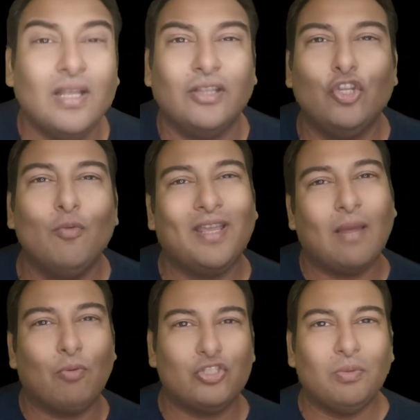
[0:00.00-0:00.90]
दिनों में क्या
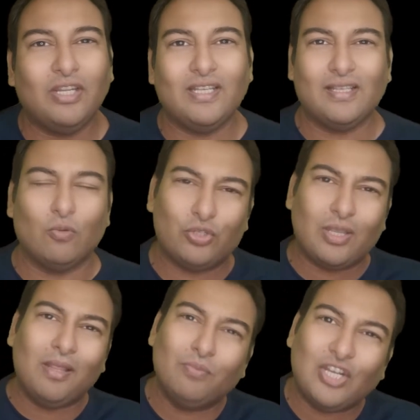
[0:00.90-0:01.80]
पॉसिबिलिटीज है उसके
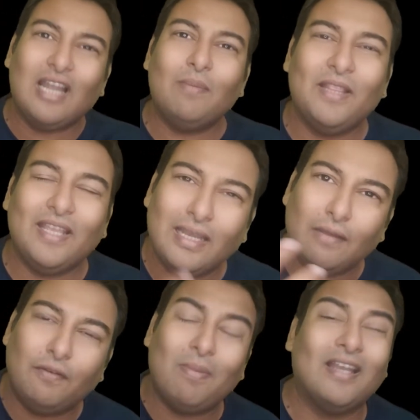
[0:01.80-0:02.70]
बाद हम चार्ट पे देखें
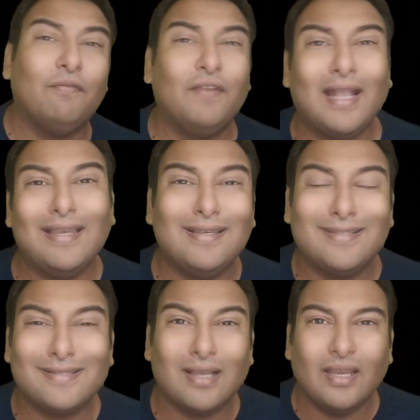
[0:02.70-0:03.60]
निफ्टी बैंक निफ्टी का
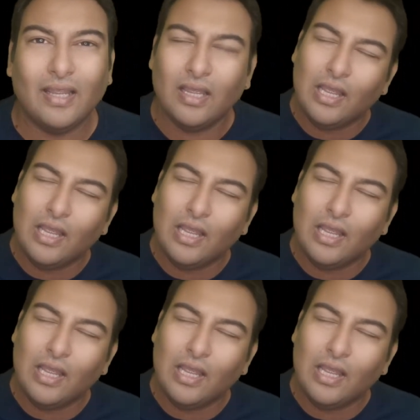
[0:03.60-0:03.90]
एनालिसिस करेंगे